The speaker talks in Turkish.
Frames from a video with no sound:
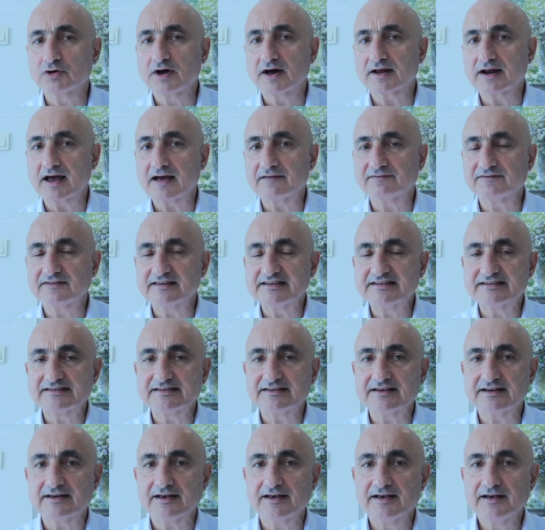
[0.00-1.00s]

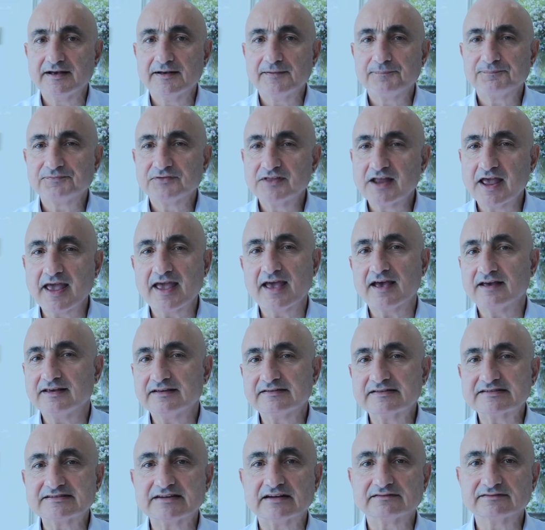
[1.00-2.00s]
garantisi ne
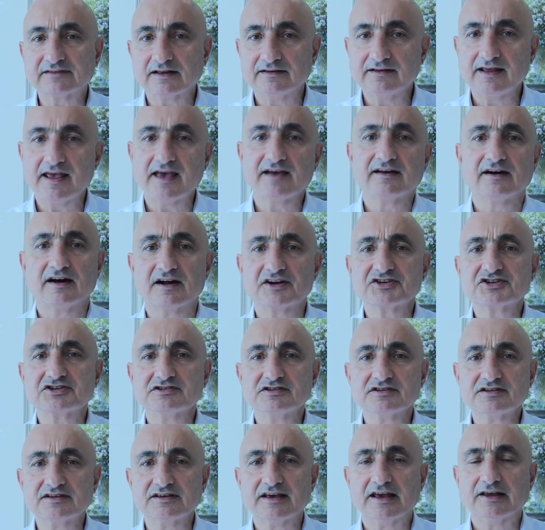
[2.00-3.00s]
iktisatta niye
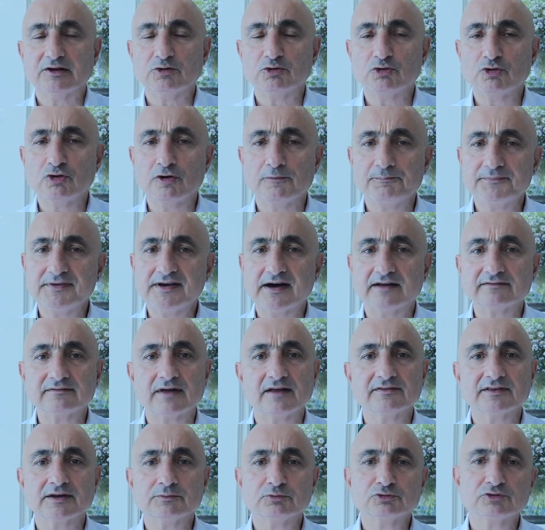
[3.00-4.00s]
karşılık geliyor? Bir
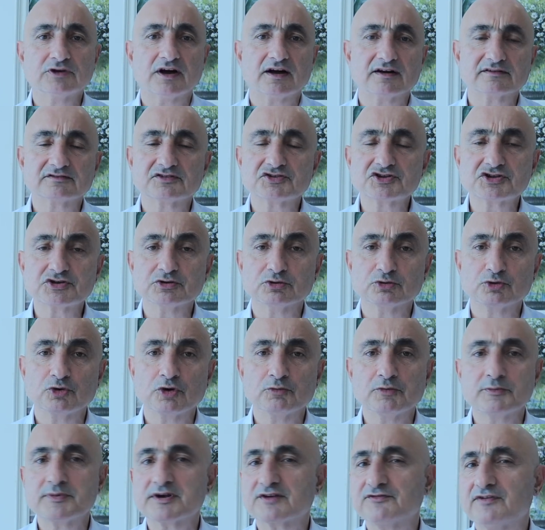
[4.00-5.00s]
yandan da bu
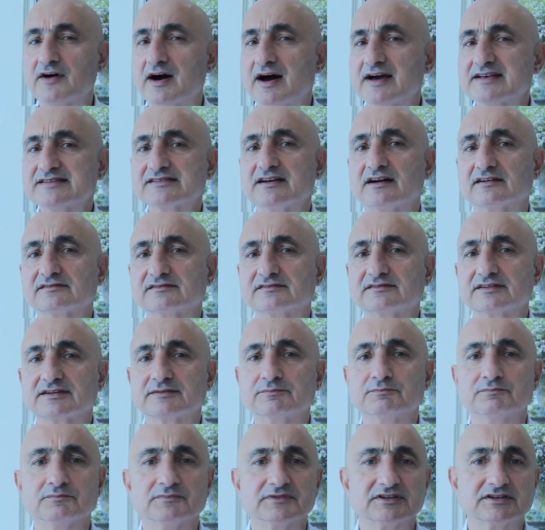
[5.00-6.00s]
tartışılıyor. Bu bir faiz
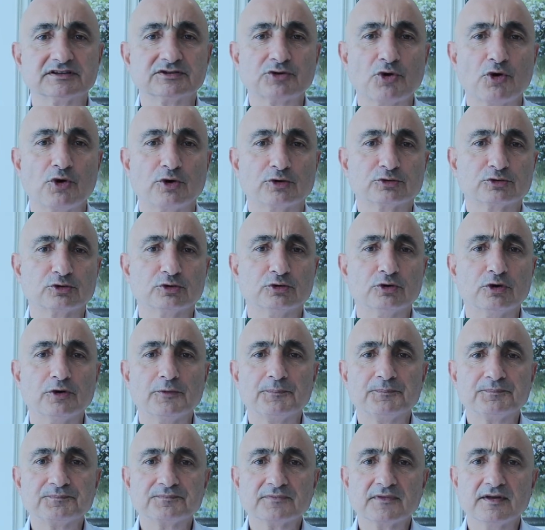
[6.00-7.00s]
arttırımı mıdır örtülü?
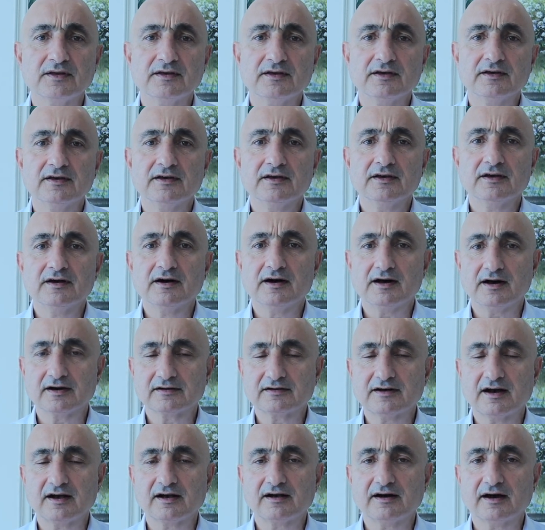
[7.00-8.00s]

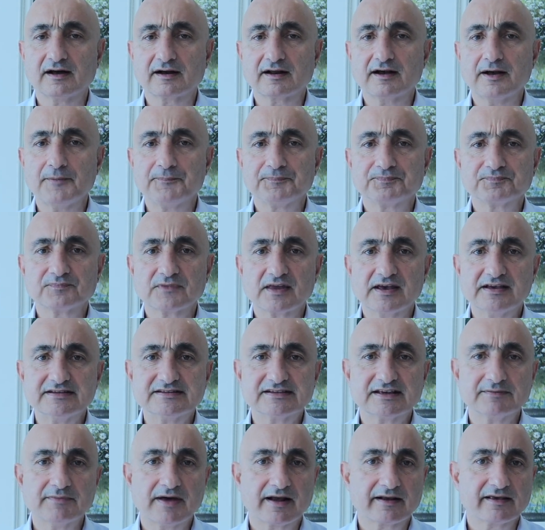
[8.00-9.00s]
Hakan Kara
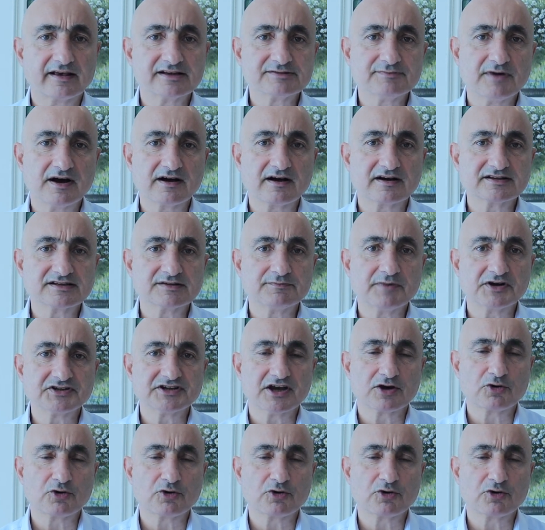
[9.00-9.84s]
eski Merkez Bankası baş